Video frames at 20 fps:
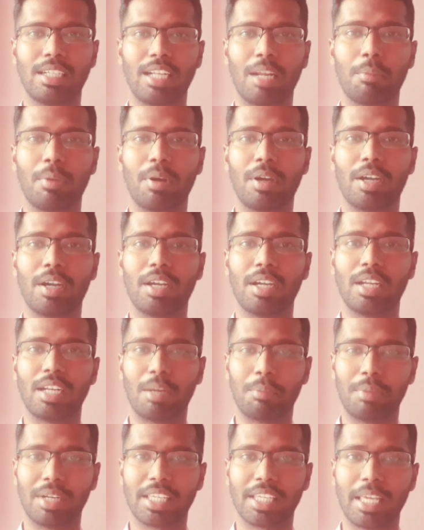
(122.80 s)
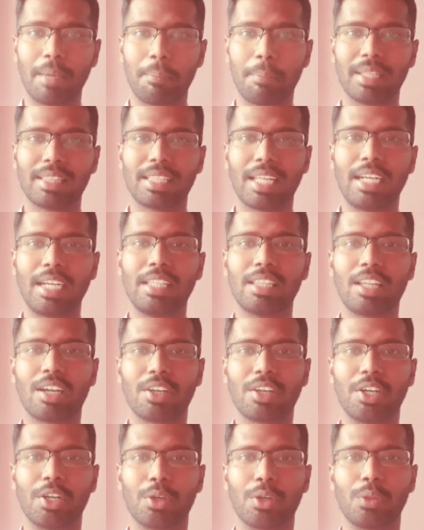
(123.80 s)
நம்ம நம்மளுக்கு எப்போ தனி
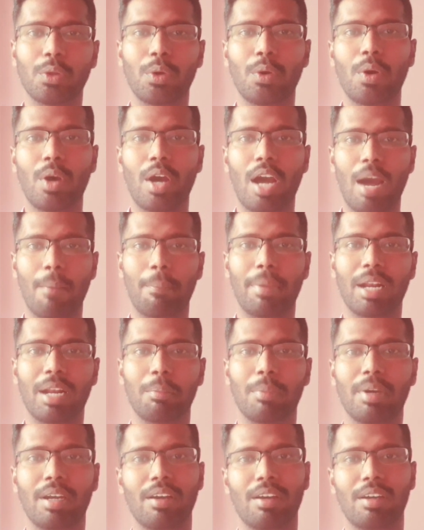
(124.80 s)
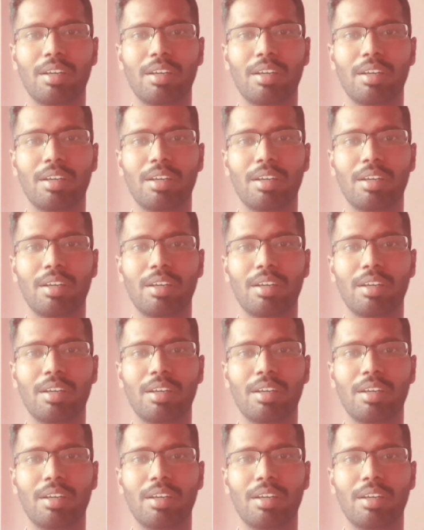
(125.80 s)
தாகம் எடுக்குதோ அப்போ நம்ம